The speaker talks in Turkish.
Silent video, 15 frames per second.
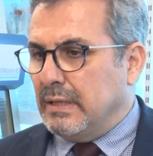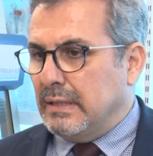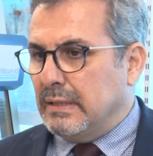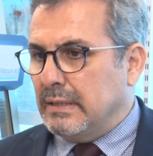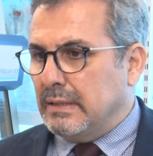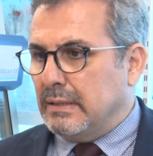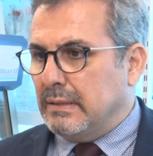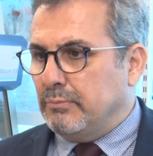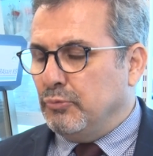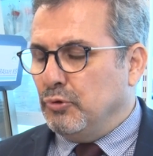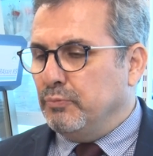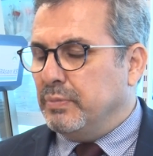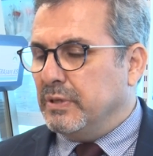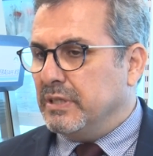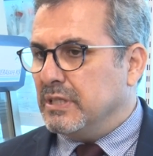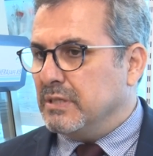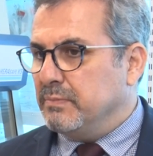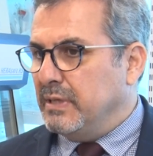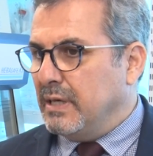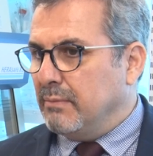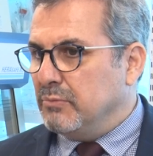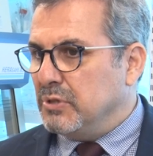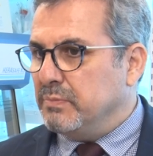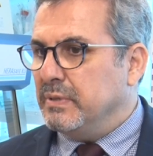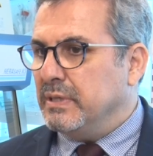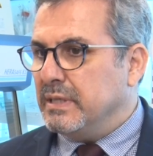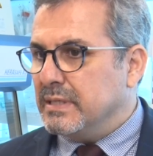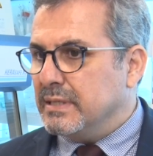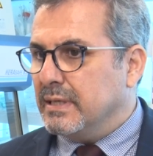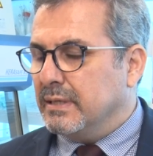e, büyük bir kısmı yanmış
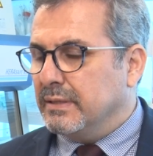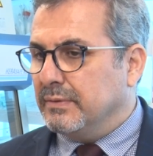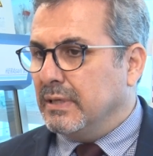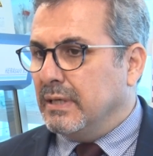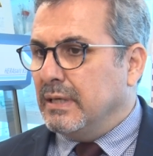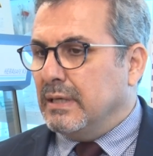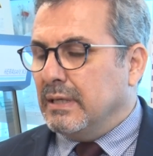bir insanın